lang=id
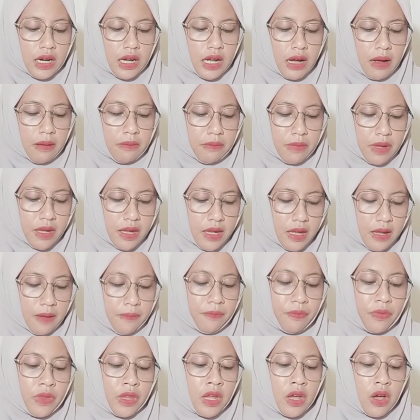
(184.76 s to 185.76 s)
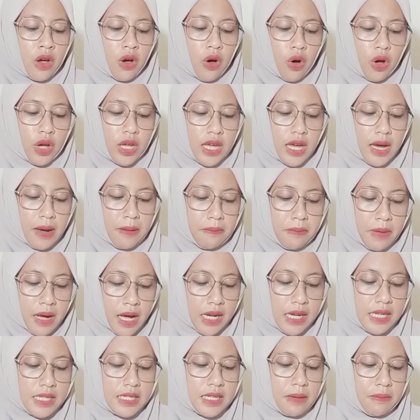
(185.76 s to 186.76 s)
kami. Oh iya
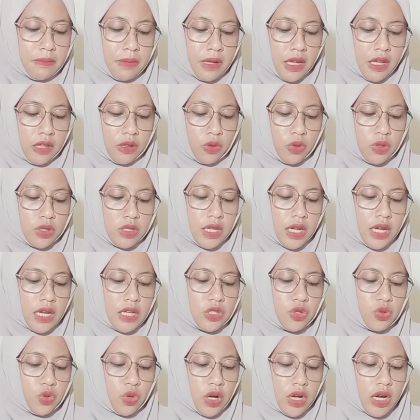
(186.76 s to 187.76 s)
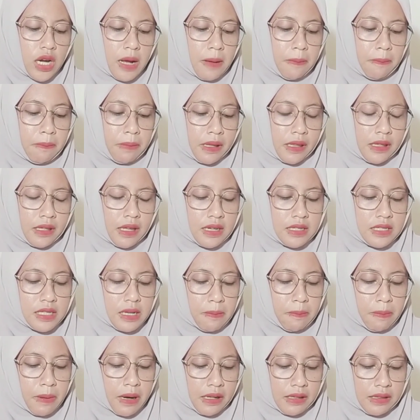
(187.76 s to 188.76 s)
mbak, di samping itu saya juga dapat
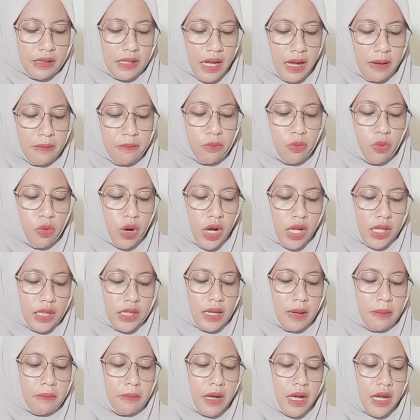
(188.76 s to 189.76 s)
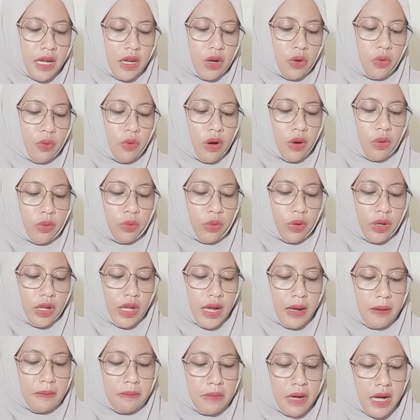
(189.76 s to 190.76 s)
kerja part time buat nambahin uang
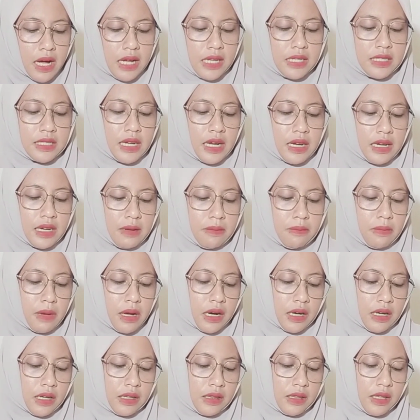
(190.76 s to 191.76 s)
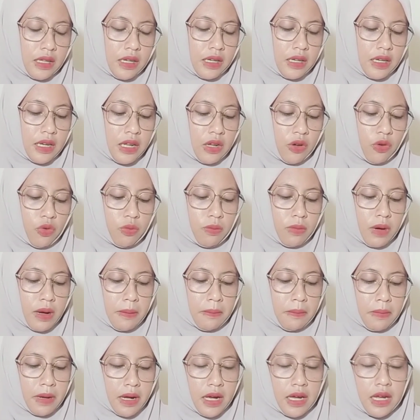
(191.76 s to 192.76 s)
kuliah mbak jadi marketing di
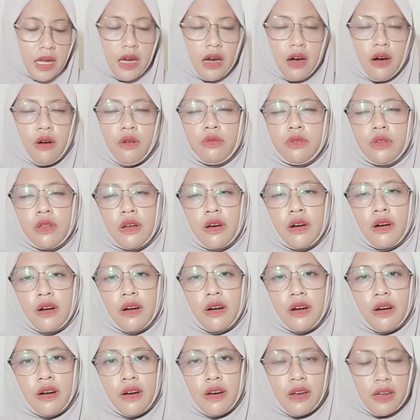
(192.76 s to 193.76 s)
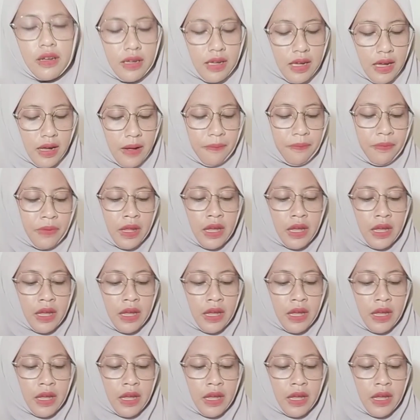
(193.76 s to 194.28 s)
Umama ya Allah ya.